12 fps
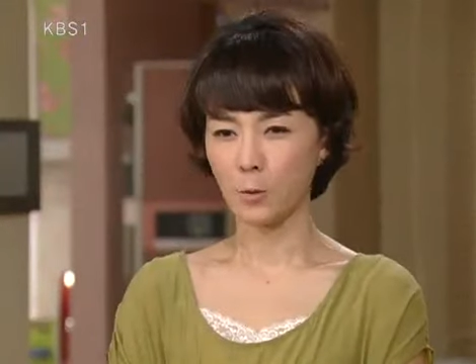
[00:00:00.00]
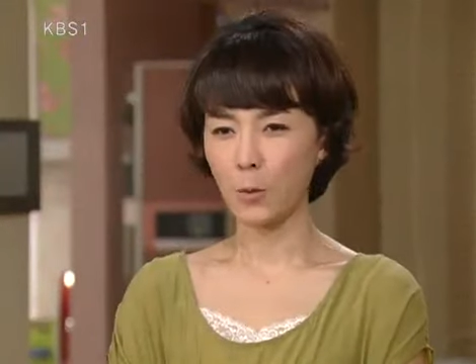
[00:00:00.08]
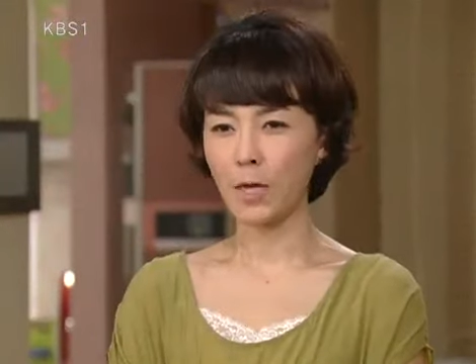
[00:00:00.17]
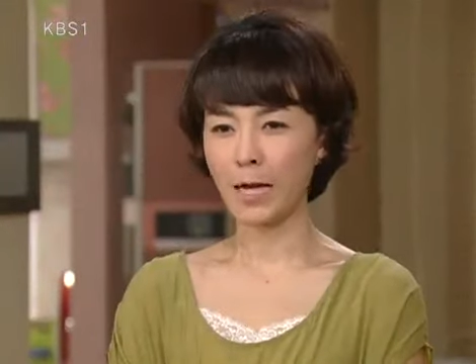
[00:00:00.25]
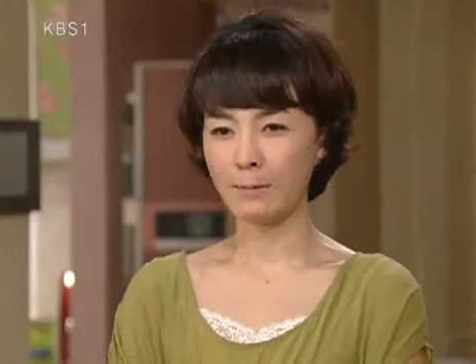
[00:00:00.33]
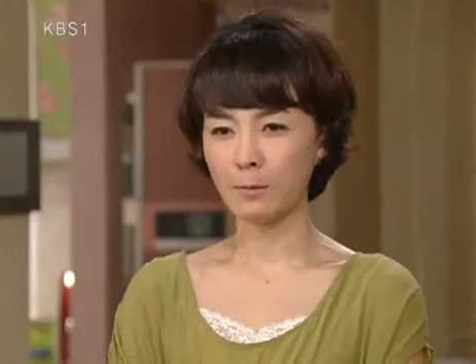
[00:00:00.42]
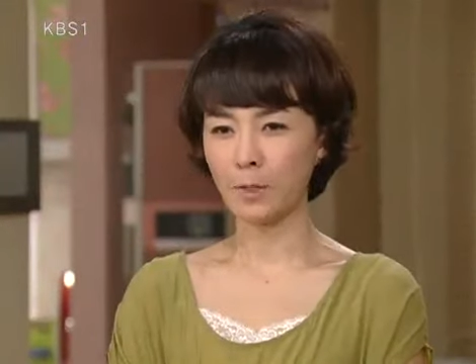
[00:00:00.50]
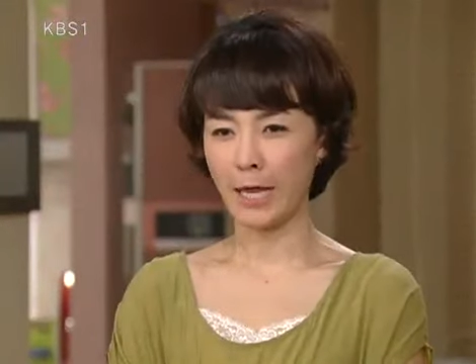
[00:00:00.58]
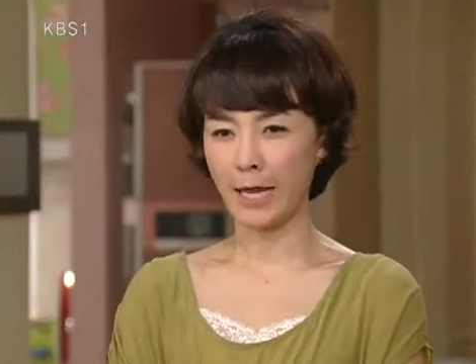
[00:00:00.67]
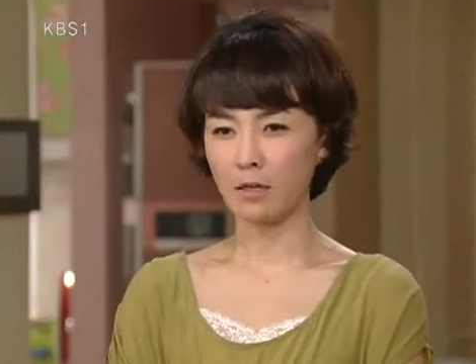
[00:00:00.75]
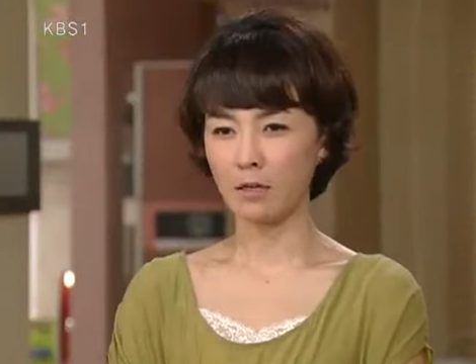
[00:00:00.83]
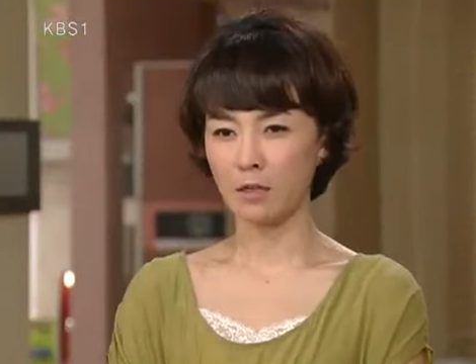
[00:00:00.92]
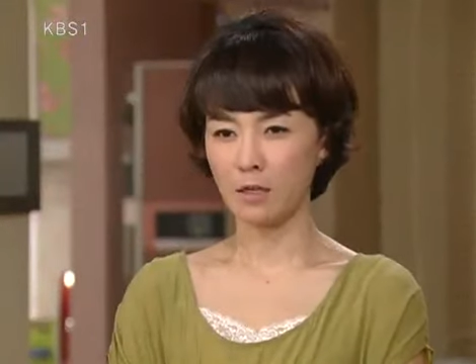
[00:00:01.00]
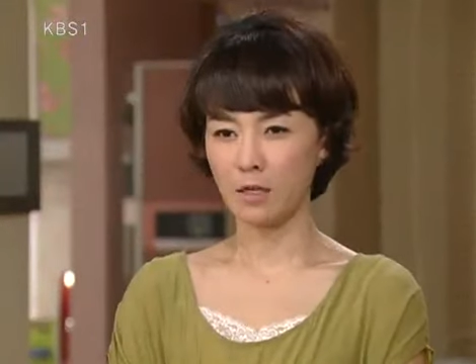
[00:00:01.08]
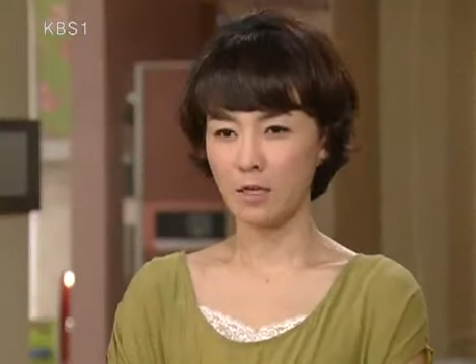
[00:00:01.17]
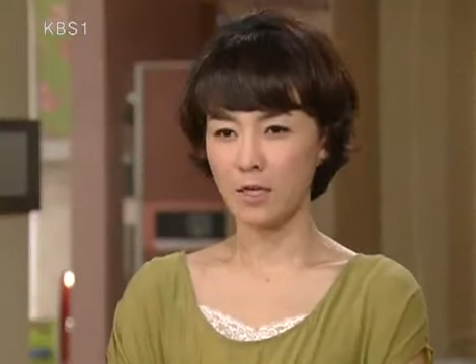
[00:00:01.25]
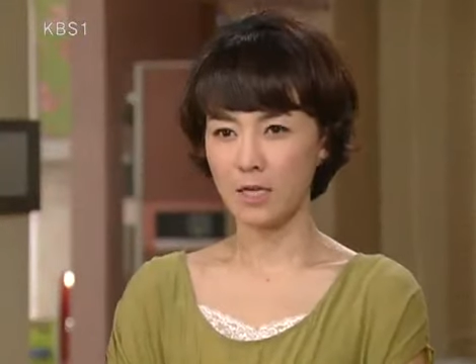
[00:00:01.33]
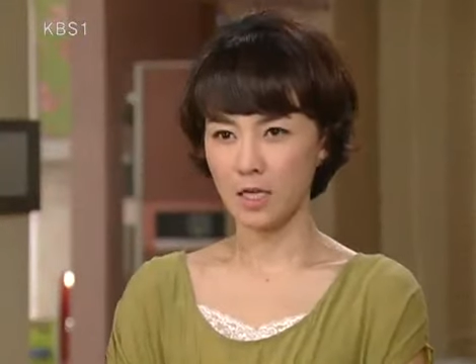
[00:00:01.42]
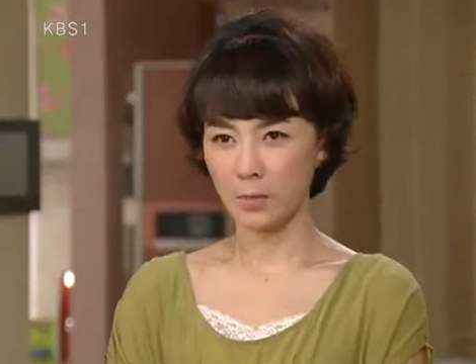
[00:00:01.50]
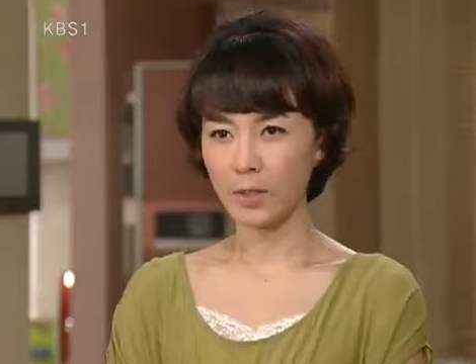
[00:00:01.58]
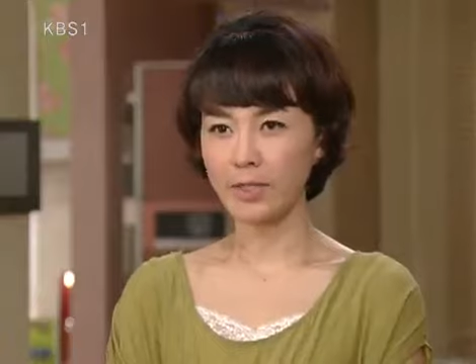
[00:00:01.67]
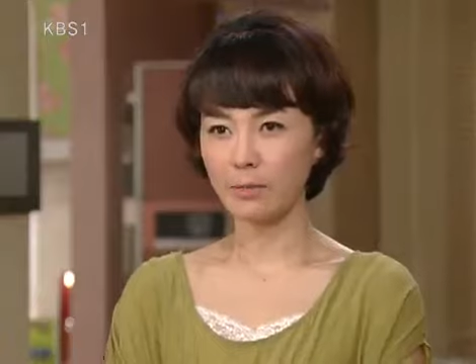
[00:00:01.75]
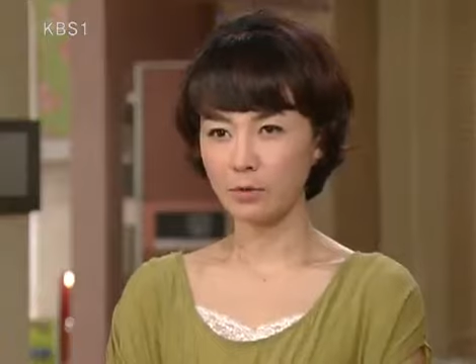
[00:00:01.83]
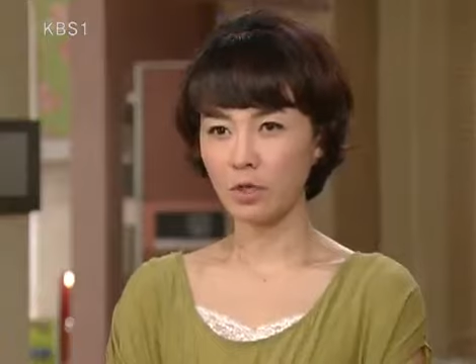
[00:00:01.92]
노력하면 돼.
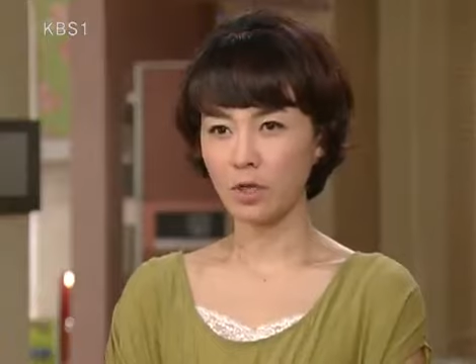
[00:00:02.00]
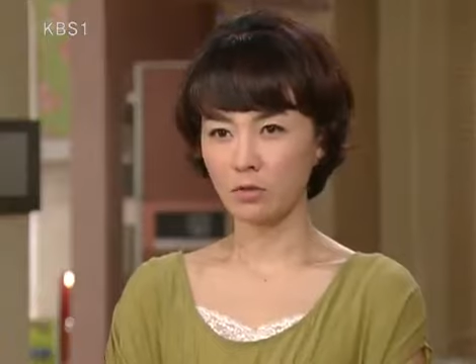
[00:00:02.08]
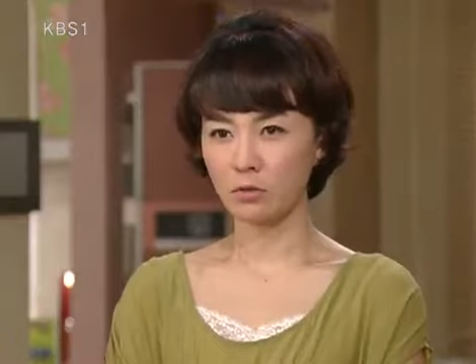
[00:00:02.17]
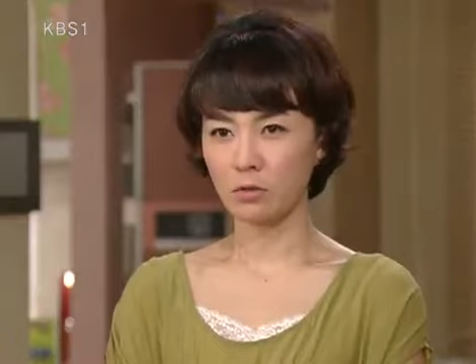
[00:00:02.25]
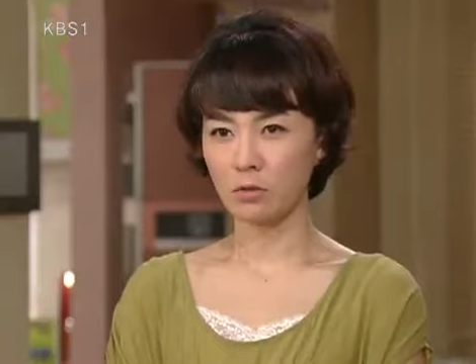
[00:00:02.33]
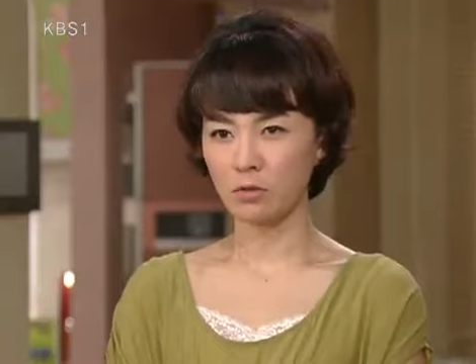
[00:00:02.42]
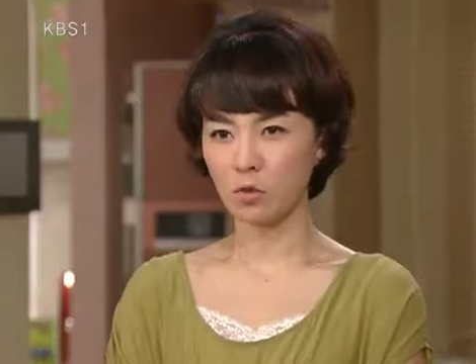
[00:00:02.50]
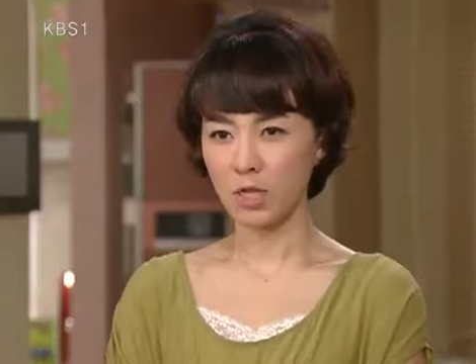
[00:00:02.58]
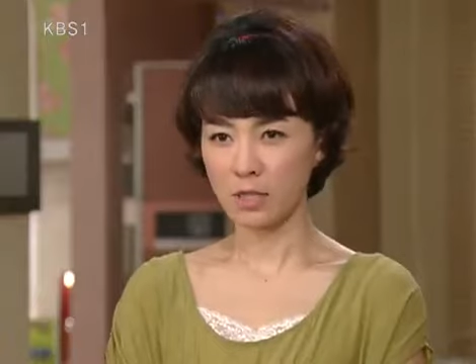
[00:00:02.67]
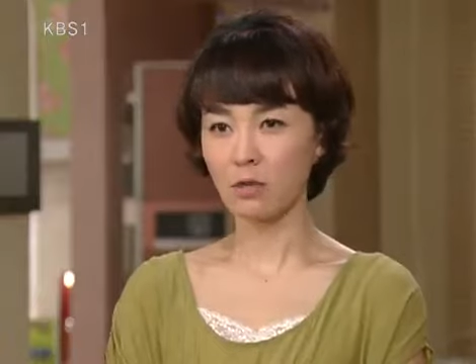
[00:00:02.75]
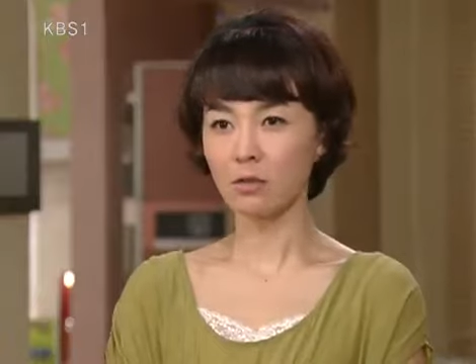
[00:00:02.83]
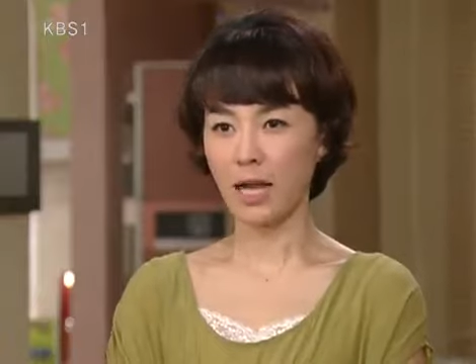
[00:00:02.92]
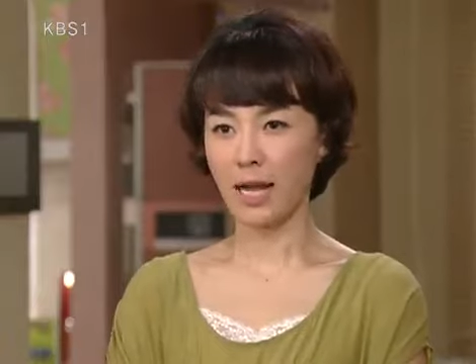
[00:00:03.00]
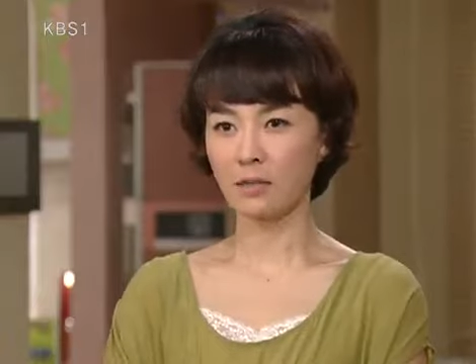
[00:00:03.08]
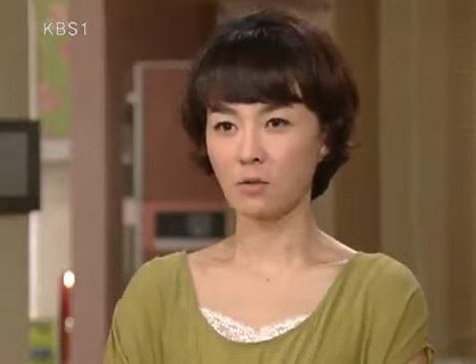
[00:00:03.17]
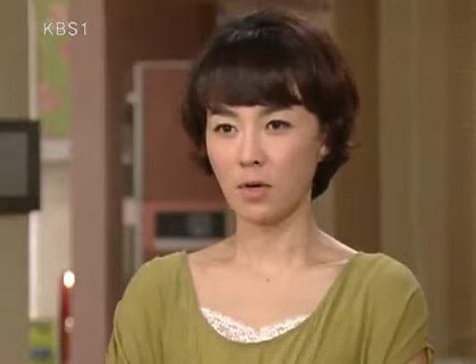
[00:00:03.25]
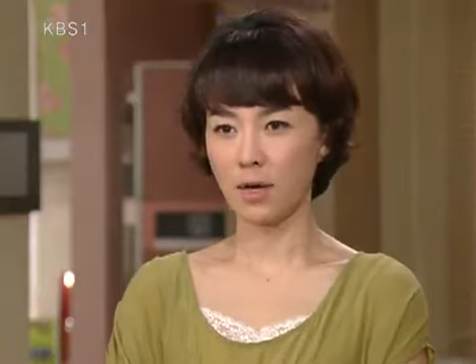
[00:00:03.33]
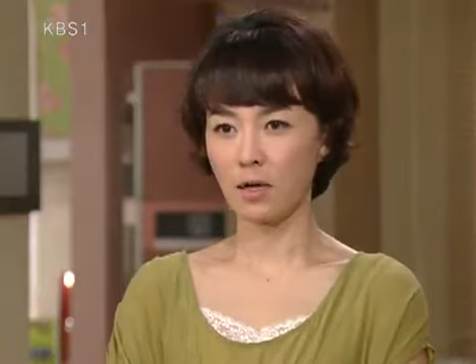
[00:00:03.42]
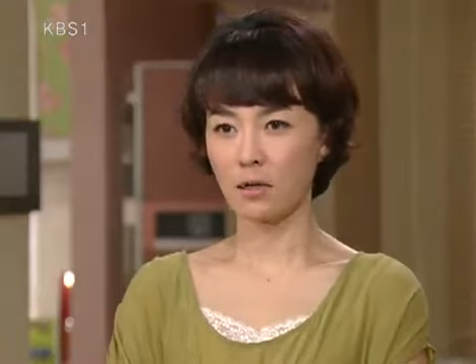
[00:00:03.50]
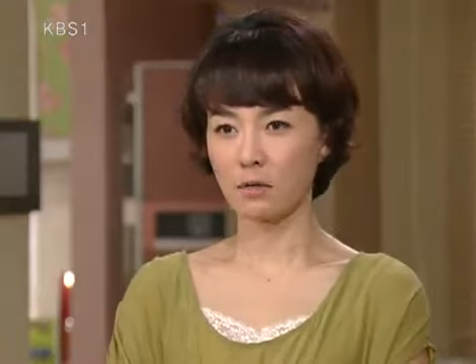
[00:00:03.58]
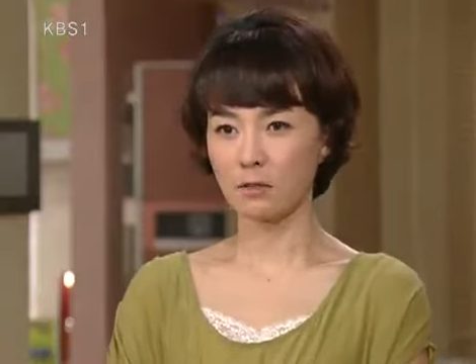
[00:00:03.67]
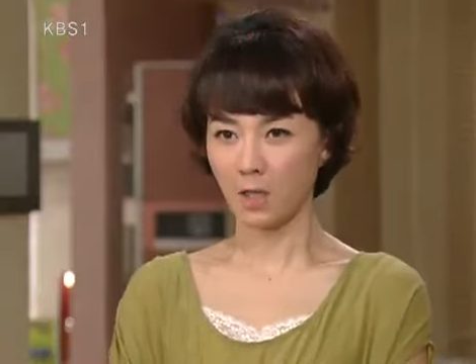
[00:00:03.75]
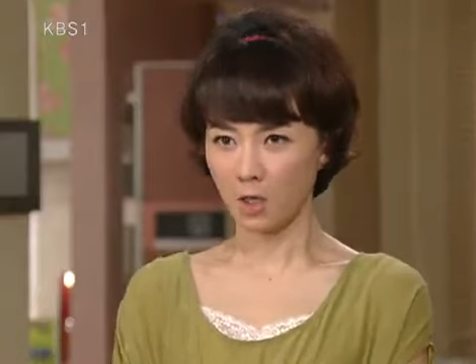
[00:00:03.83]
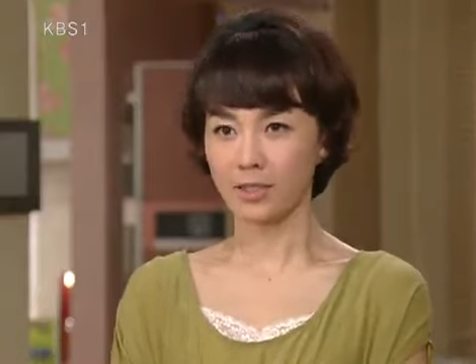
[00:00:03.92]
이번 달부터라도 최선을 다하는 거야.
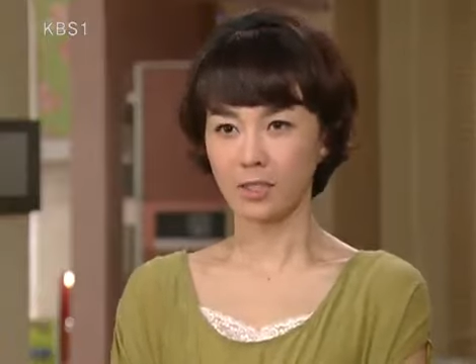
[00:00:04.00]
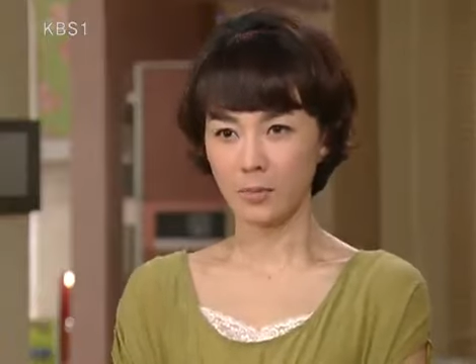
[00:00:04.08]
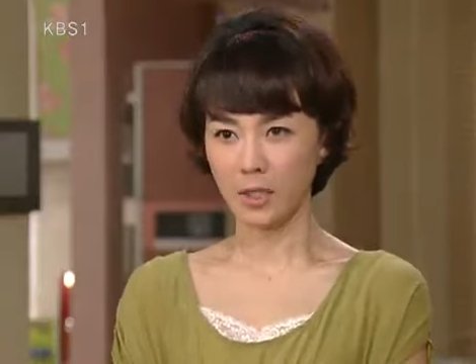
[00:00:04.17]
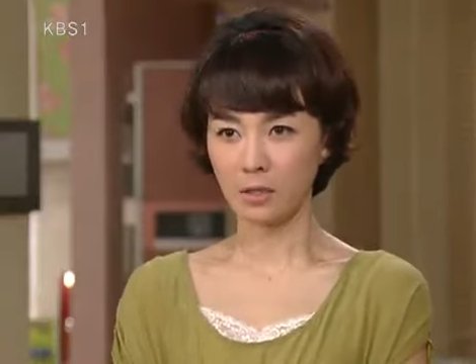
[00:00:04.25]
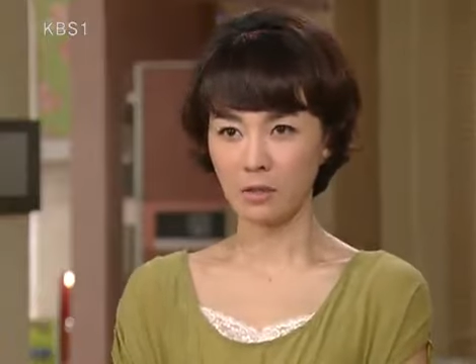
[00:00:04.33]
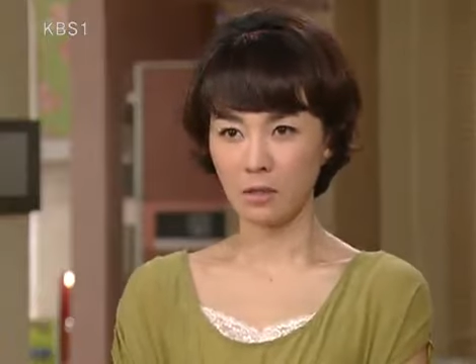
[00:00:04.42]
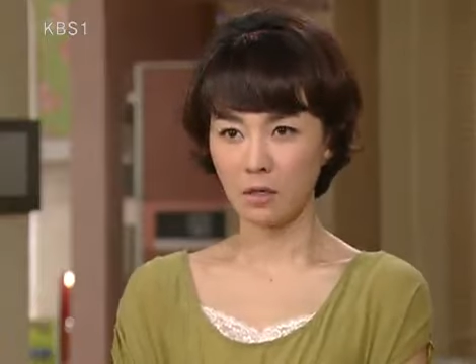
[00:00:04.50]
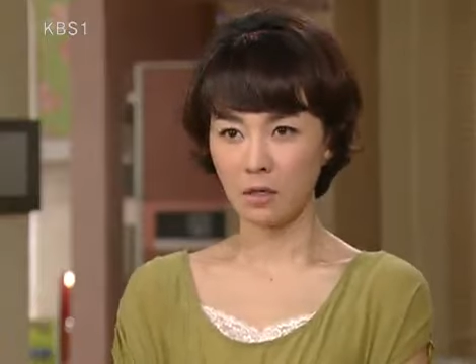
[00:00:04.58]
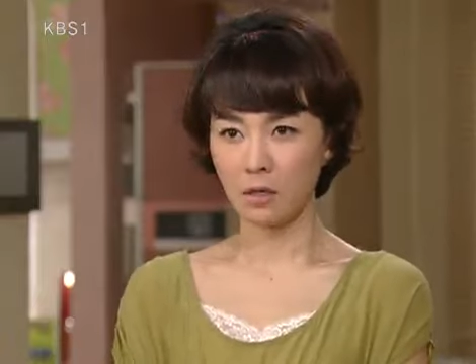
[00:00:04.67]
열심히.